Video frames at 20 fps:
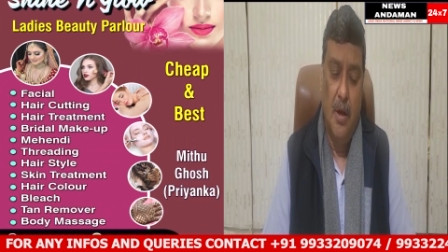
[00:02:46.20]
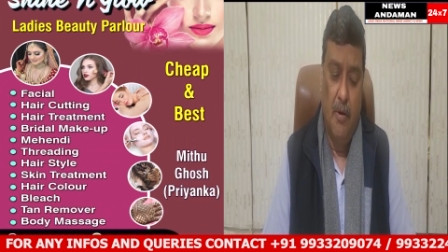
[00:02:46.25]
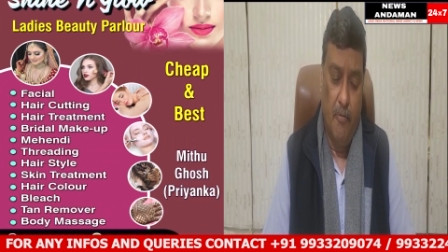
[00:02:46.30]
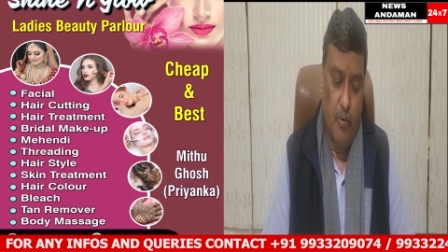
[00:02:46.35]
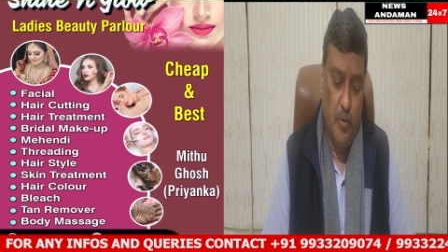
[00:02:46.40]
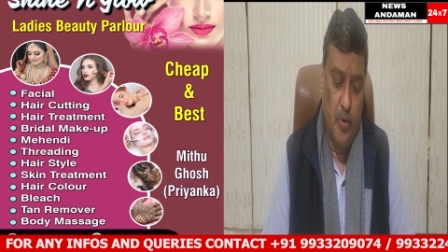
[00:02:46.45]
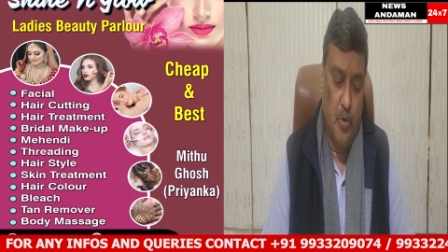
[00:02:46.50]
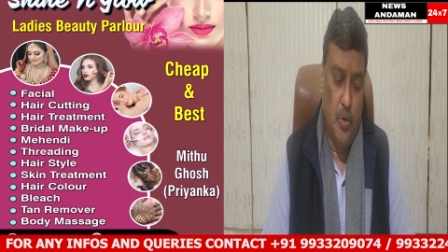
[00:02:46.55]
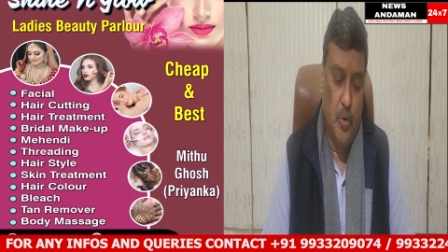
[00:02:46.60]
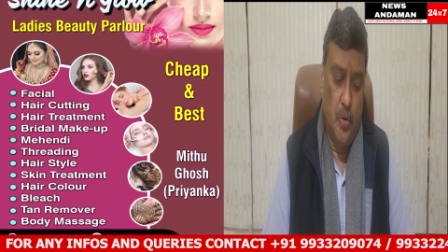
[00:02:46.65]

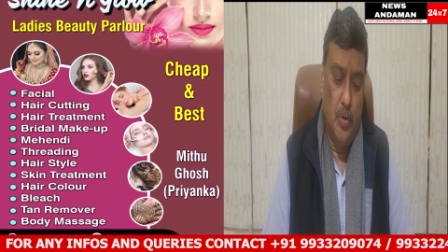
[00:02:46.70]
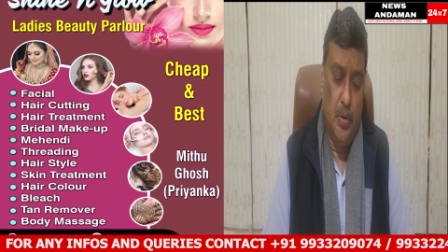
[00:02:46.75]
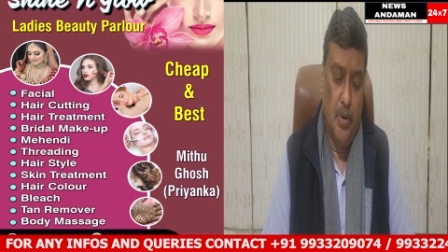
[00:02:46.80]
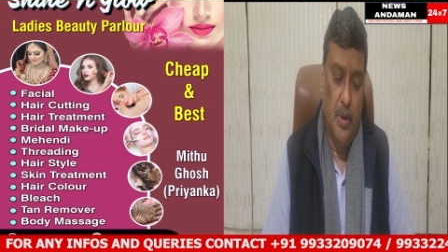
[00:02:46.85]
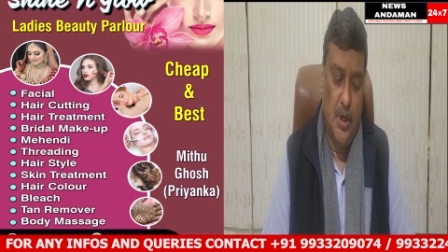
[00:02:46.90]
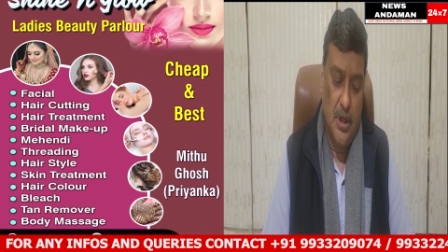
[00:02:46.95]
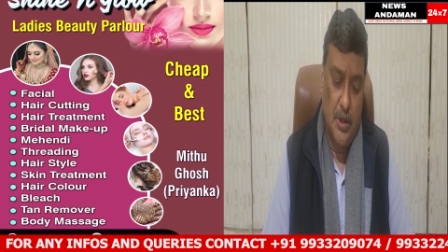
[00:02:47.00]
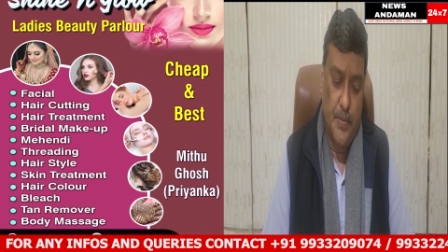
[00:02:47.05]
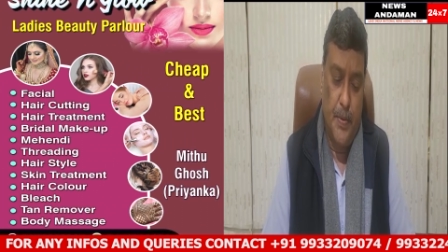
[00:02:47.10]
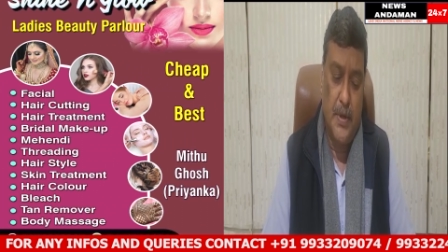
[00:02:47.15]
वो जो
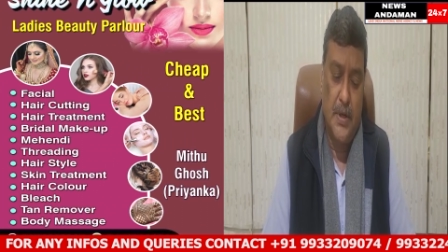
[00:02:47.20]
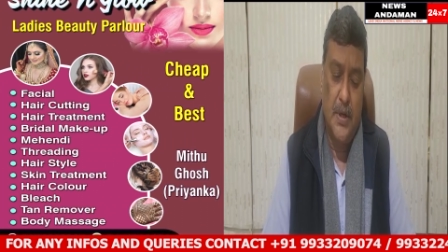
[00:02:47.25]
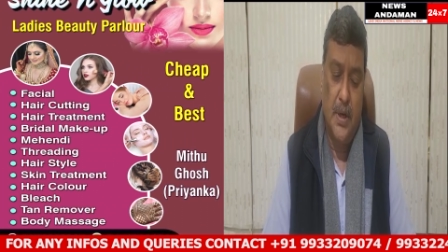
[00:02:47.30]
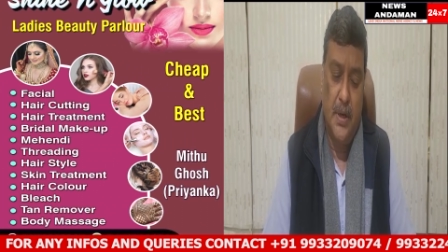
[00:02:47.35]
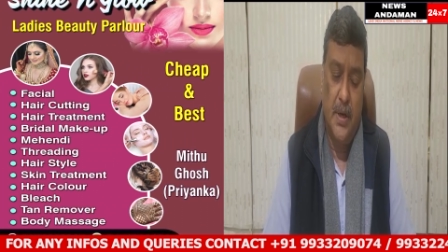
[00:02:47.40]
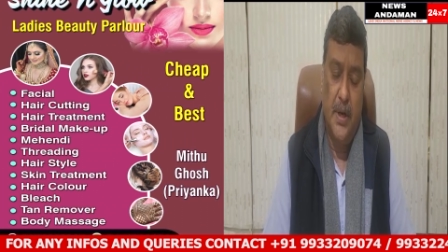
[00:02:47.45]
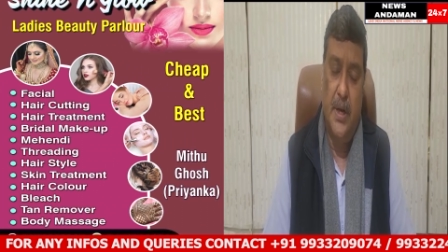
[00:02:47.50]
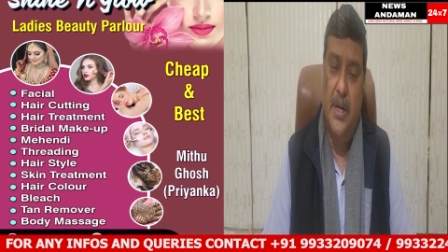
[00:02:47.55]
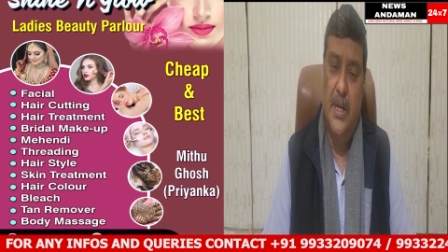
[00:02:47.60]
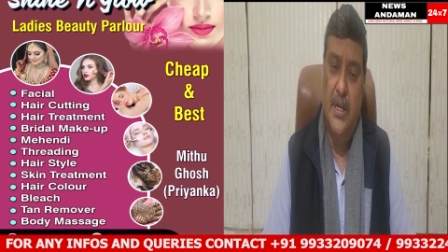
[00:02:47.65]
स्पेशल
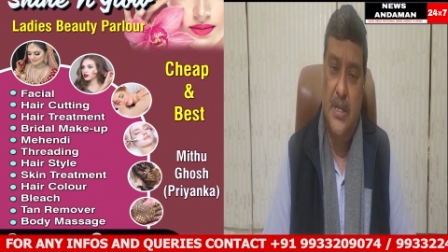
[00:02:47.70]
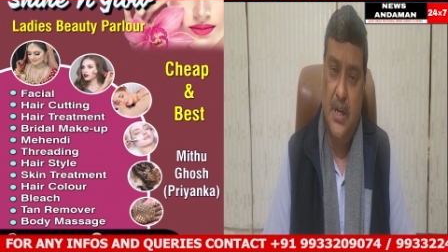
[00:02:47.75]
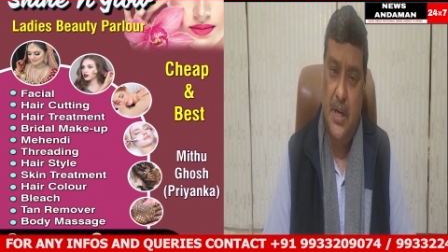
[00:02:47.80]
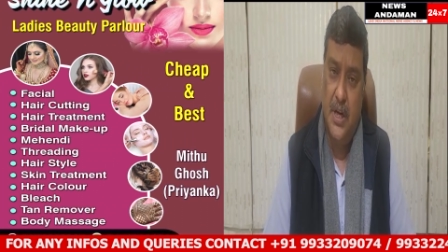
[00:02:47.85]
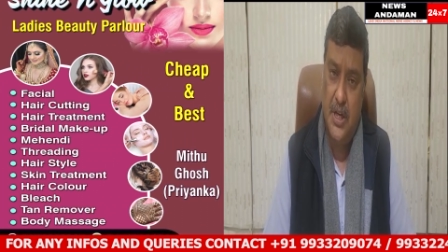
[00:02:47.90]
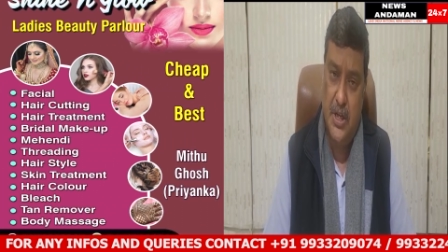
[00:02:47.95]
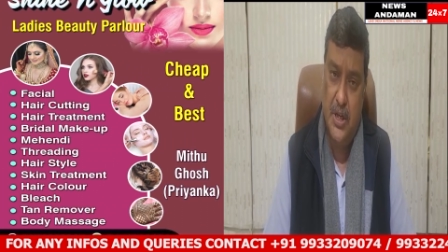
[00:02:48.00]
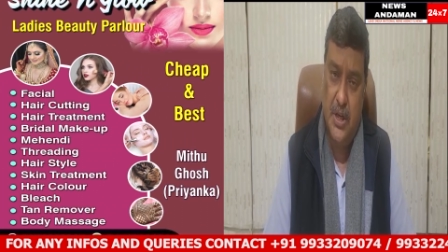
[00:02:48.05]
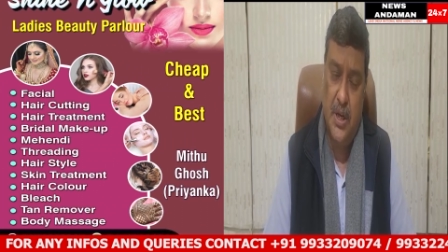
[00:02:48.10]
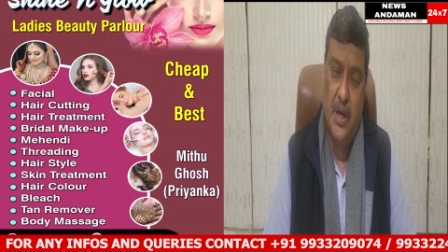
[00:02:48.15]
ग्रेड
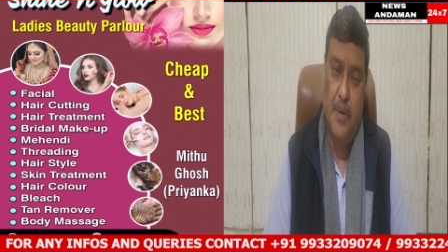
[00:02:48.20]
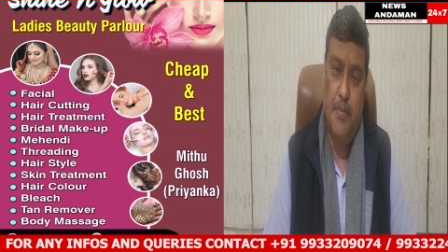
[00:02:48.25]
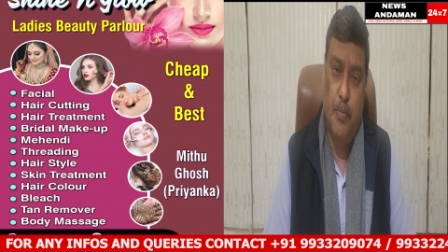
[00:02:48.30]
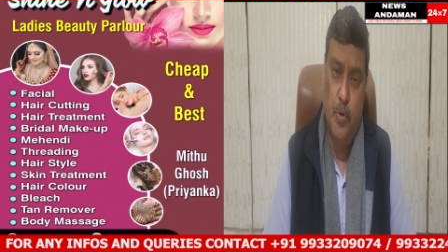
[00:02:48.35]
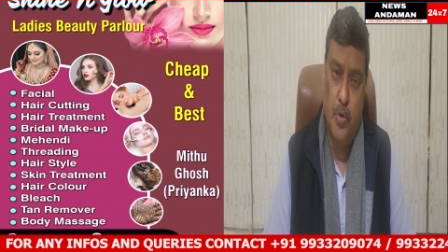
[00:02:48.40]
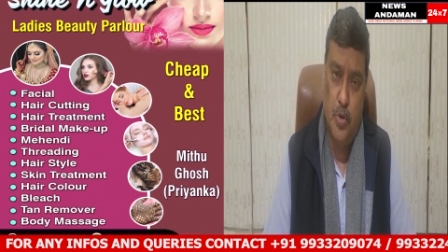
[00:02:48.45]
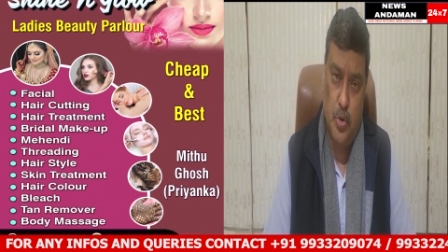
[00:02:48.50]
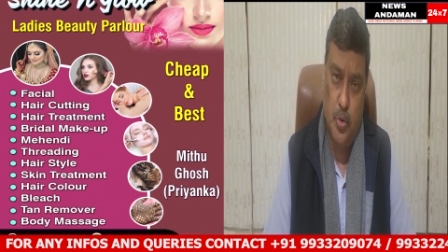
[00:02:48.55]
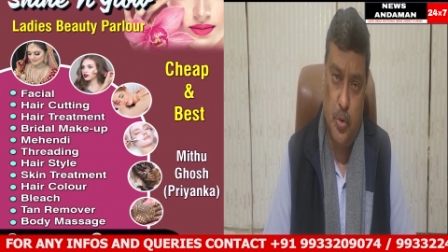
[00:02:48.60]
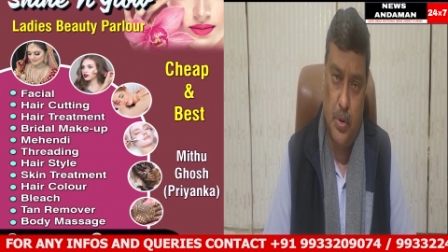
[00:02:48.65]
डेजिग्नेशन एक
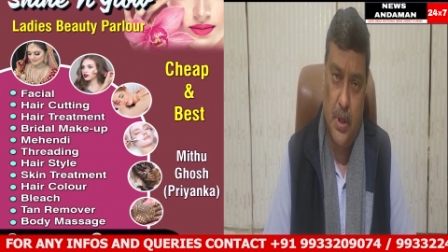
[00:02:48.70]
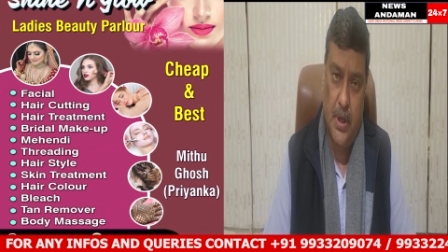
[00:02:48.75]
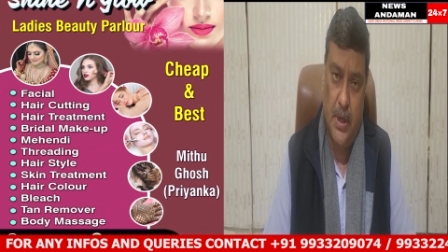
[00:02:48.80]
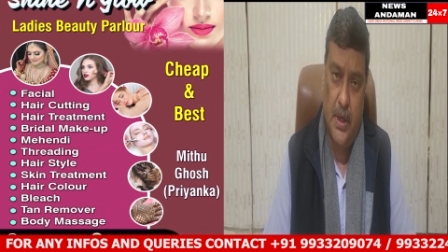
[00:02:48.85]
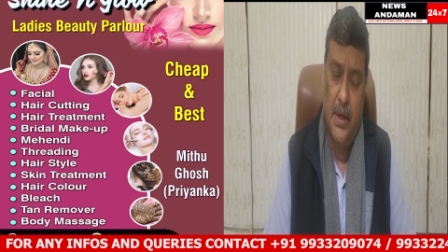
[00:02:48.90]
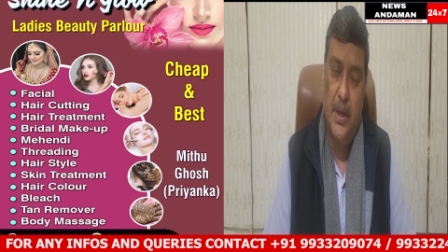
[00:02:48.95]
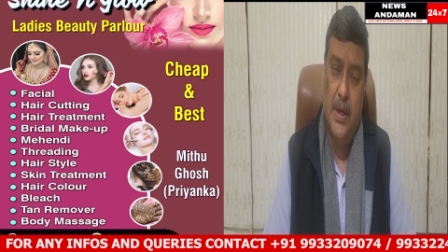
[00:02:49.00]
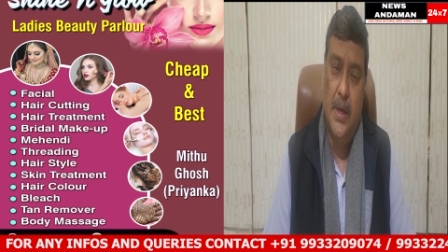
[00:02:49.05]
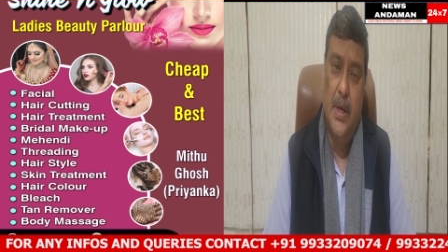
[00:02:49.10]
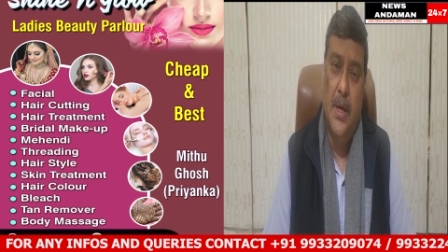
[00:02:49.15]
पोस्ट होता है